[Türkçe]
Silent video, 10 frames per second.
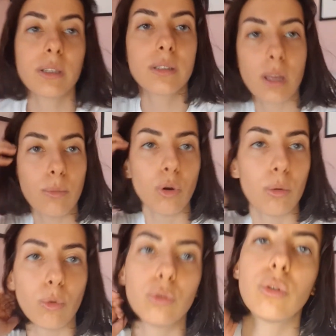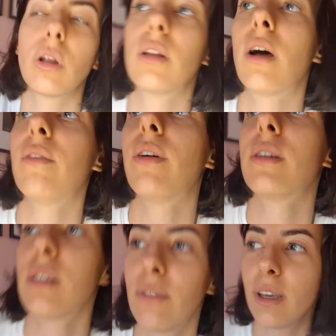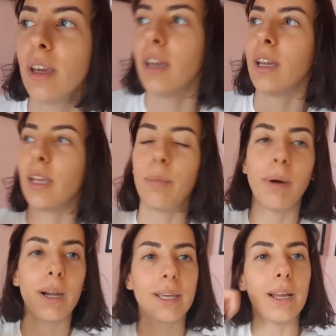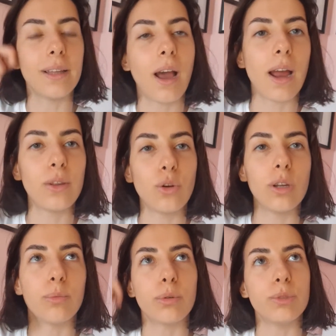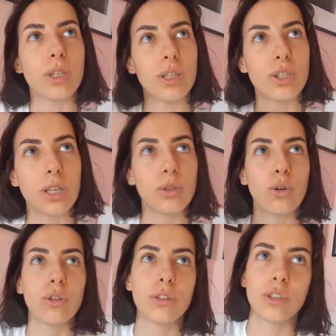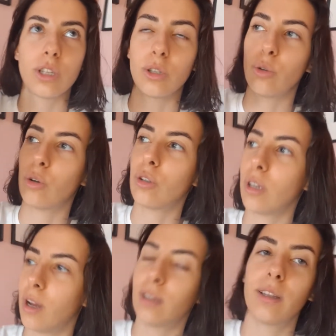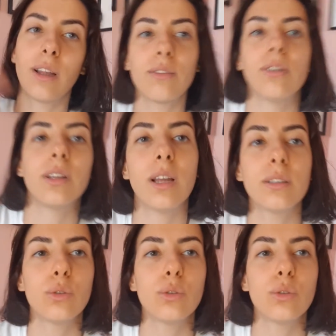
istemiyorum onunla daha fazla ve yaparken de her yöne yapıyorum. İşte içe doğru, dışa doğru, yandan falan